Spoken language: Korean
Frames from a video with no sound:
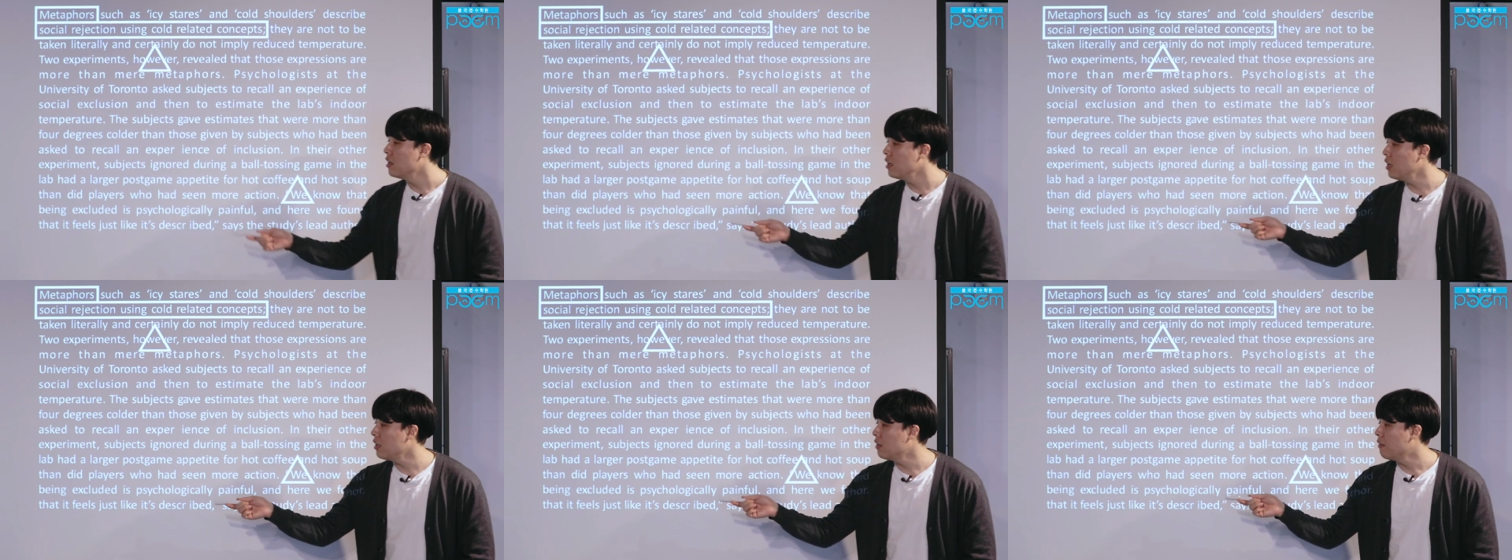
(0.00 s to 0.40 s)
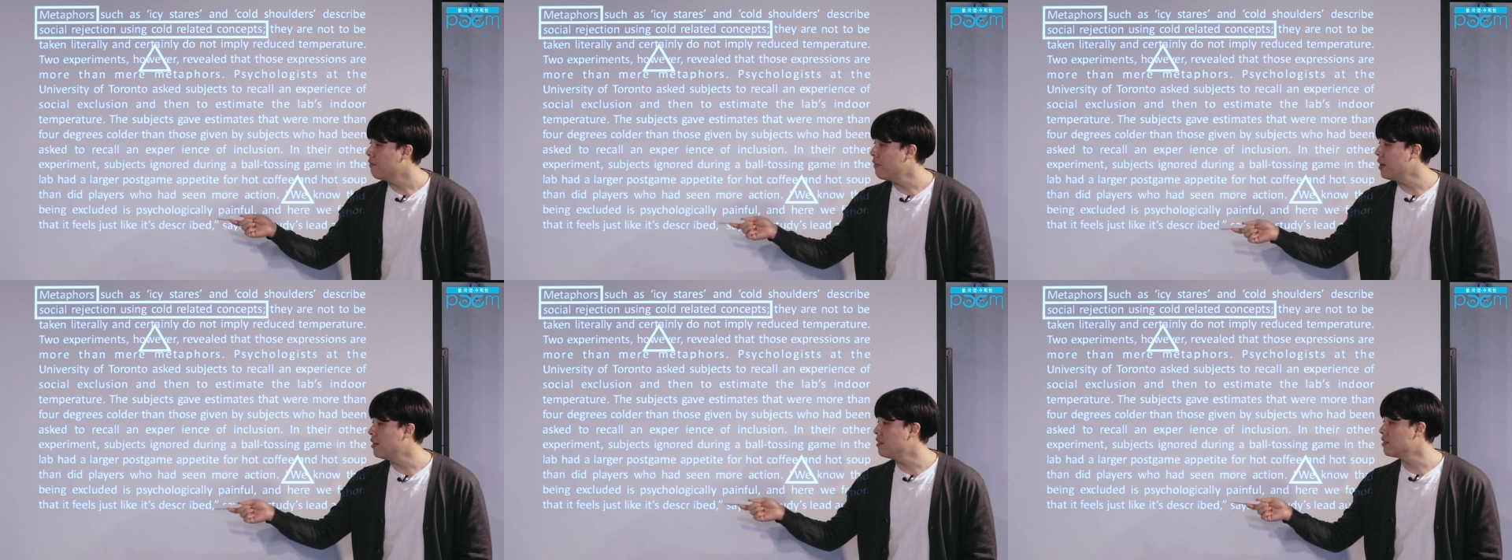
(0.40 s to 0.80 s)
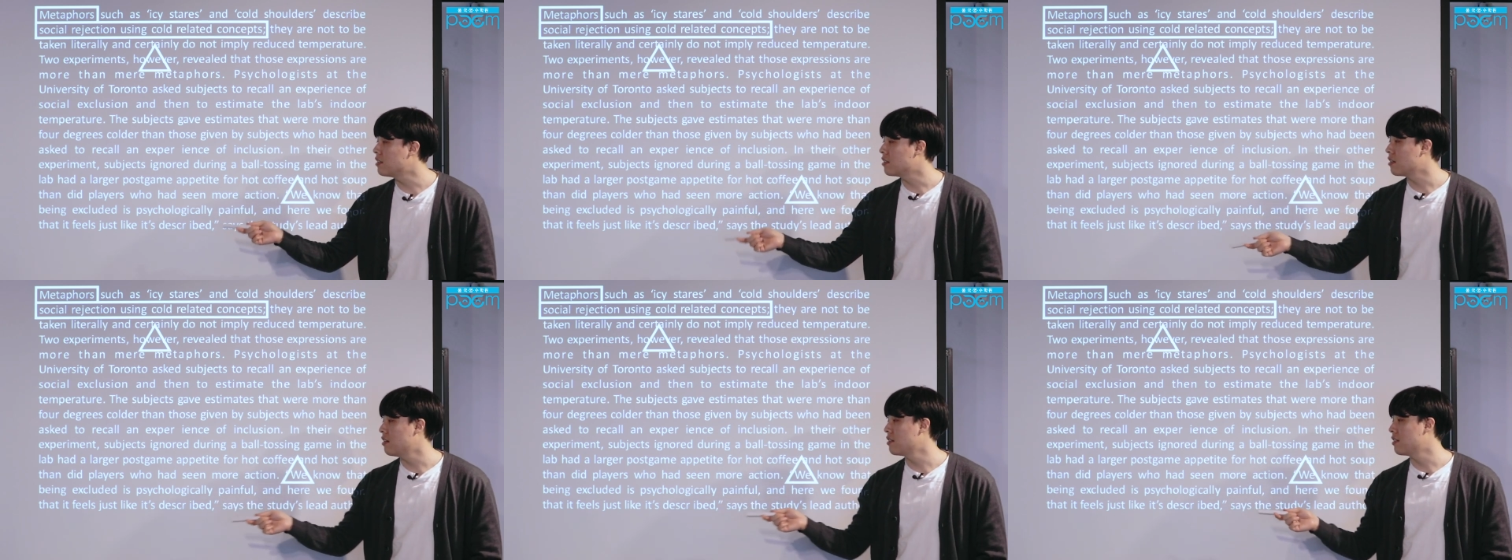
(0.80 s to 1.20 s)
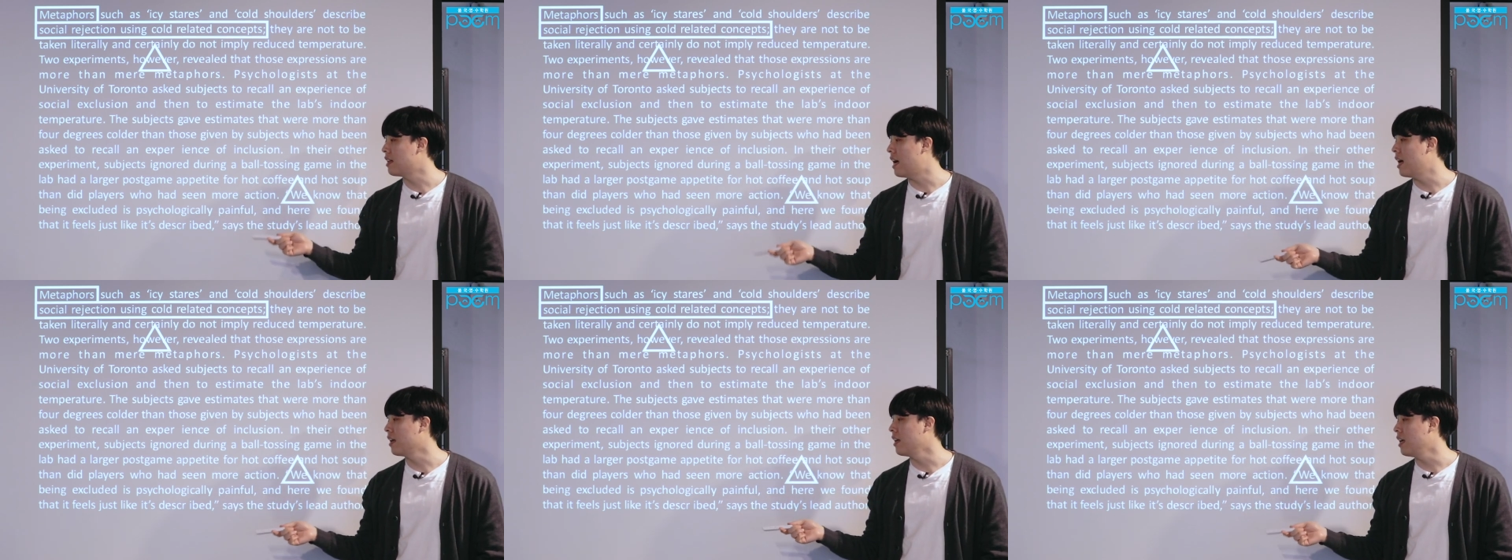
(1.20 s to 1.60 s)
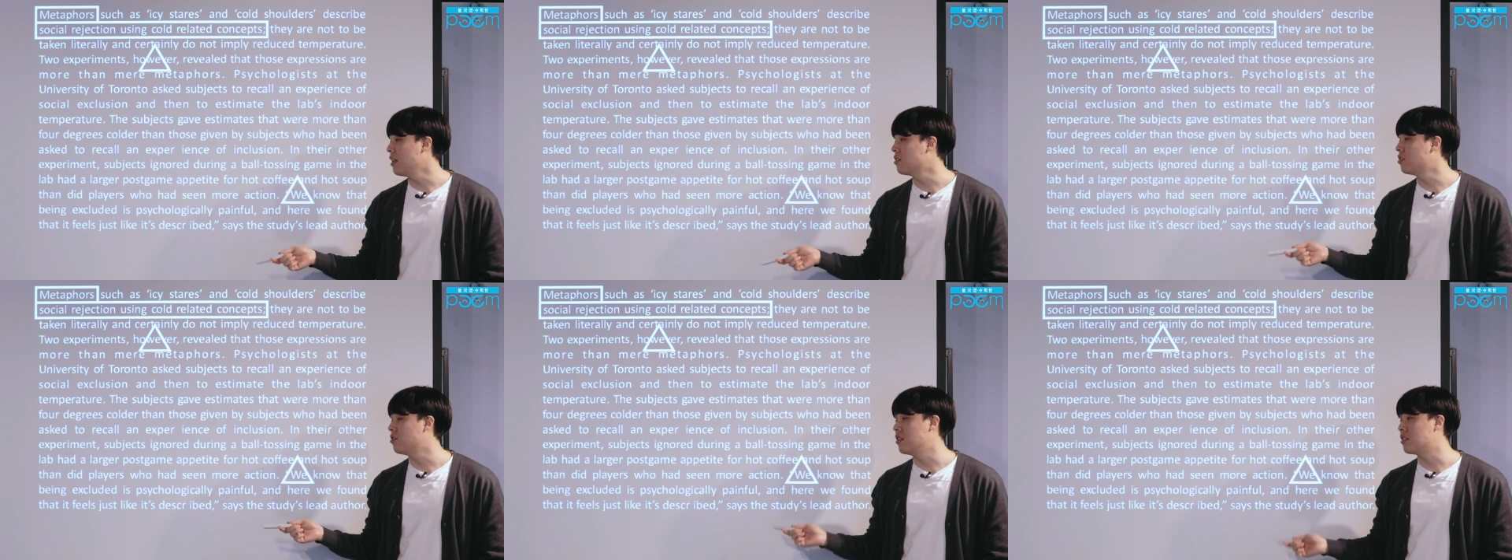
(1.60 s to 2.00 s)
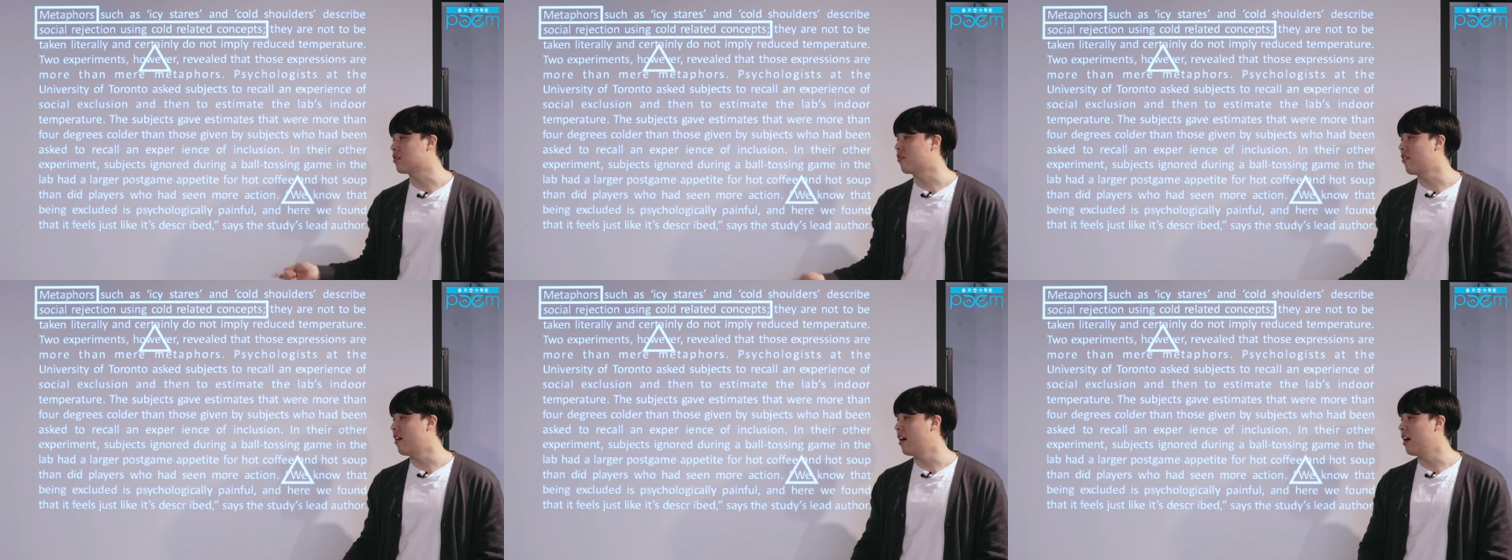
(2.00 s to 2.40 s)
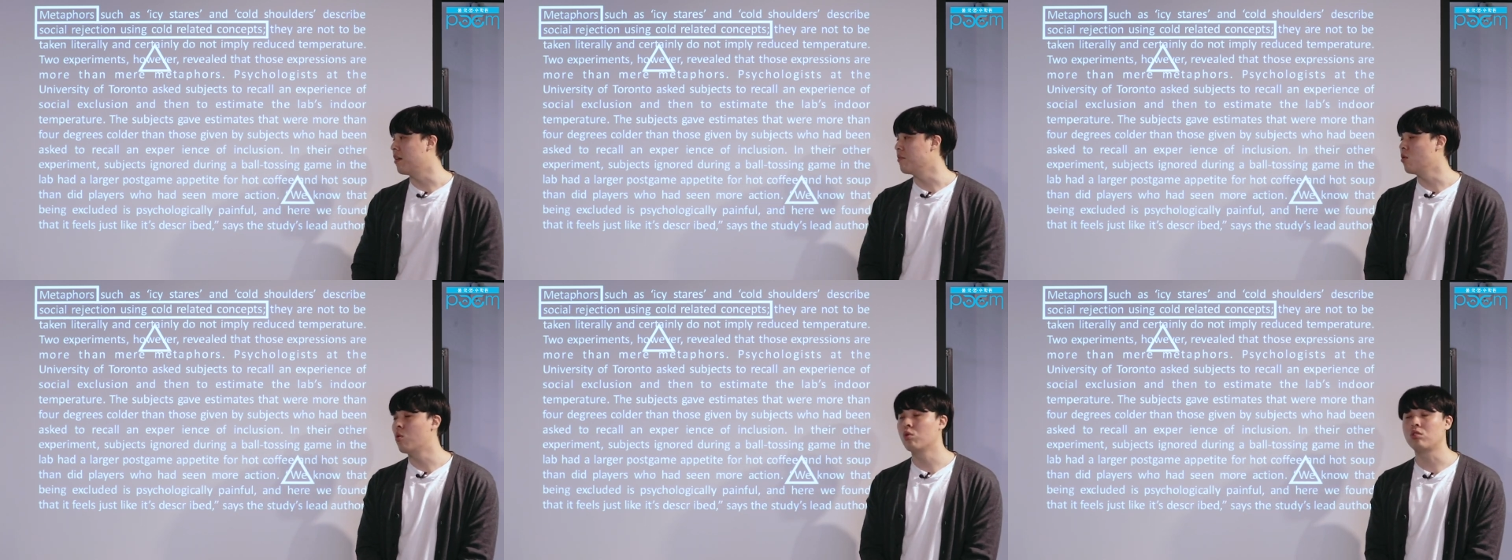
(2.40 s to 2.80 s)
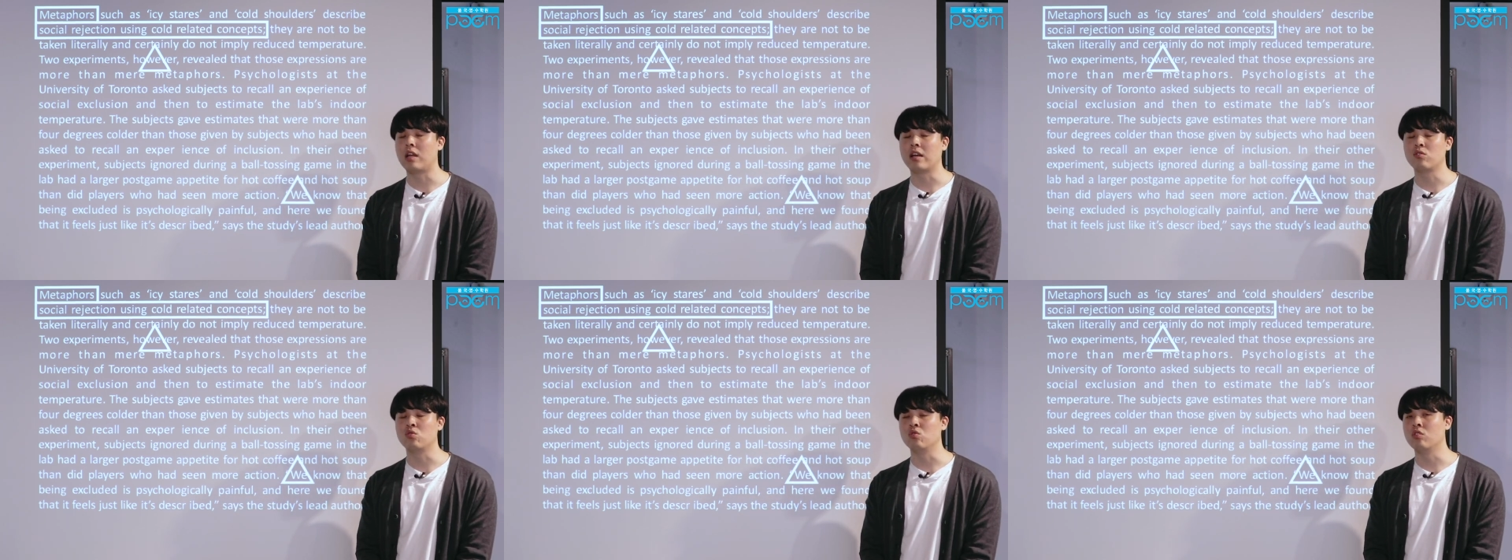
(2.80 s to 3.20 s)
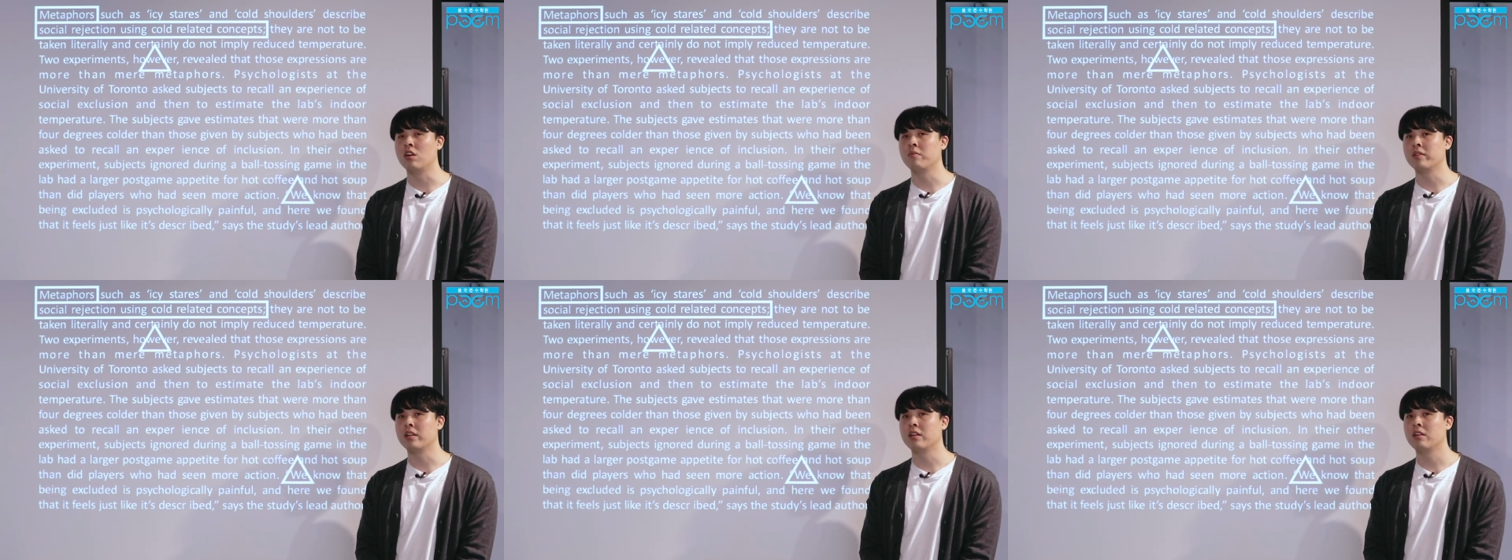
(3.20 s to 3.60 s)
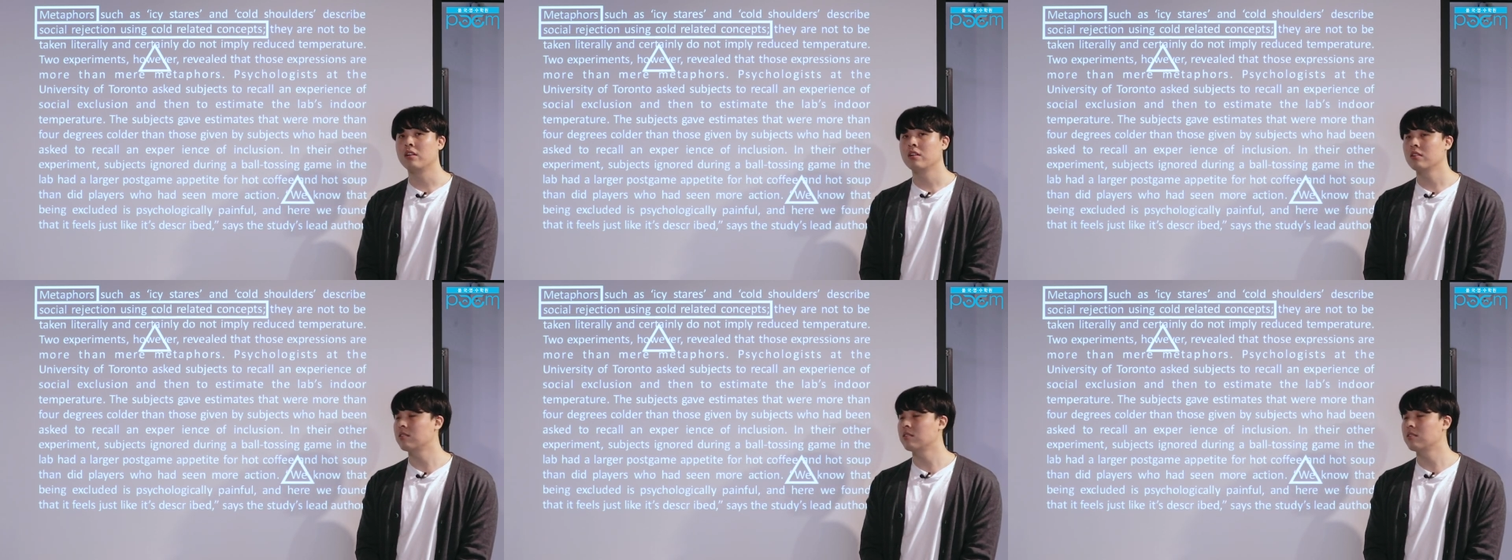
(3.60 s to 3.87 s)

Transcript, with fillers: It feels just like it's described. 요거 되게 중요합니다.